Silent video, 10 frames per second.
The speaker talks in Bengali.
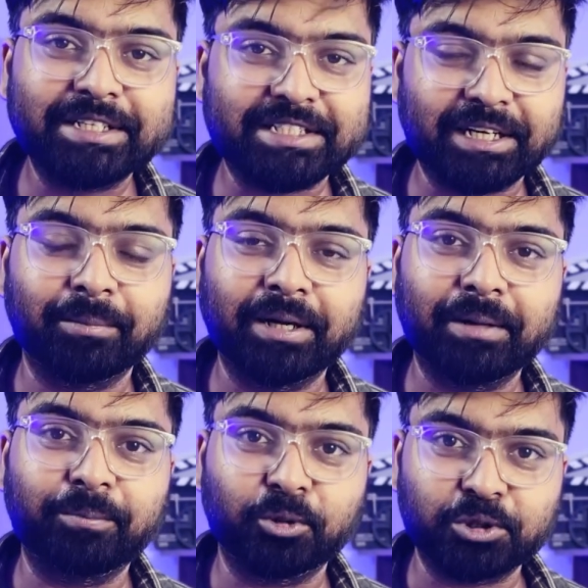সিনেমা
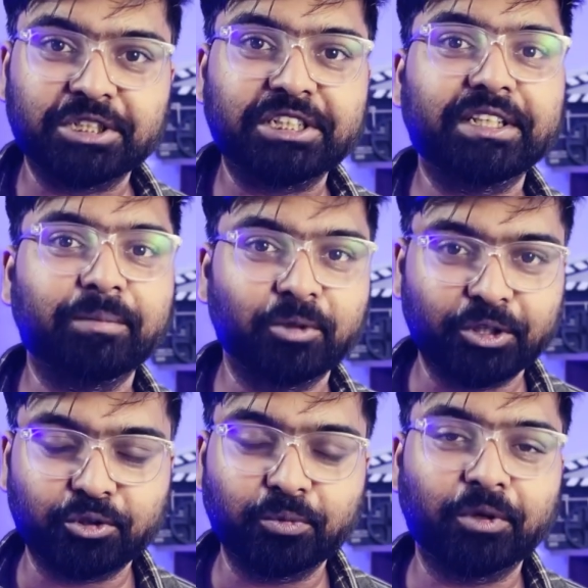প্রসেনজিৎ এবং
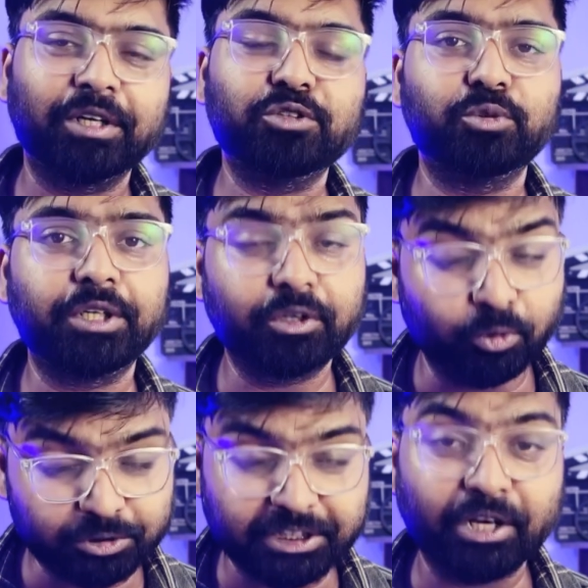ঋতুপর্ণা জুটি
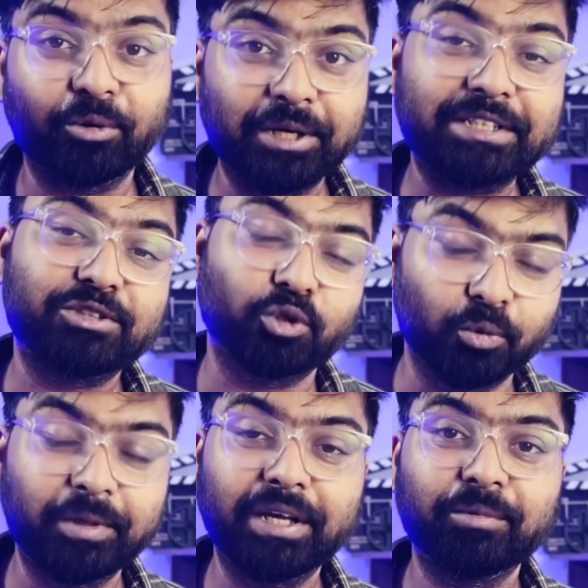কৌশিক গাঙ্গুলি
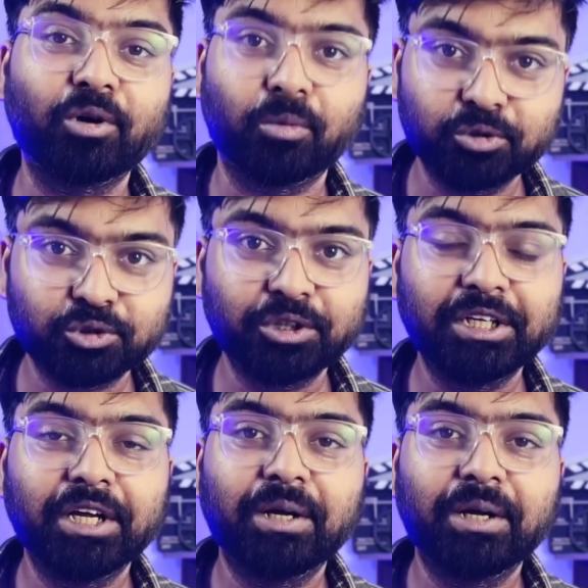ছবি এবং অবশ্যই